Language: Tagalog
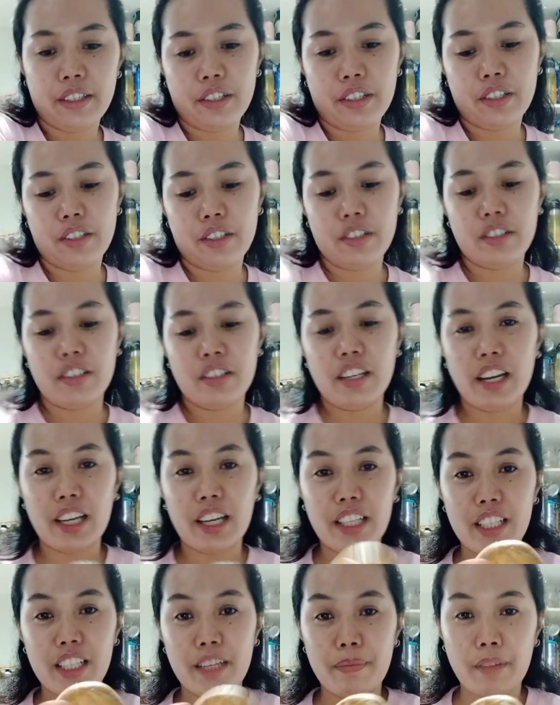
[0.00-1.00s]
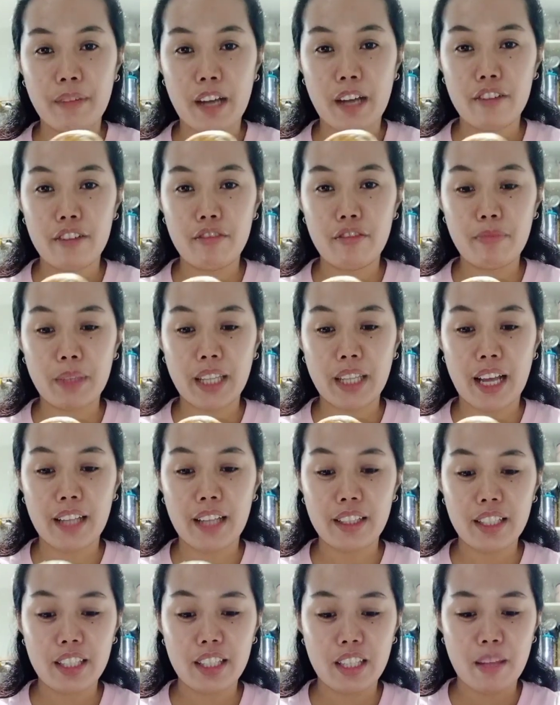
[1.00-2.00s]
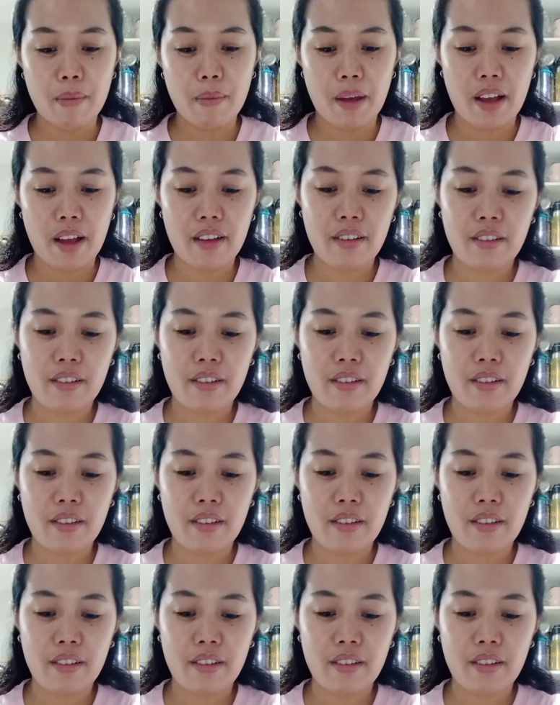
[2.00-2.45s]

Oh, ang laki ng kaano patatas, 'di ba?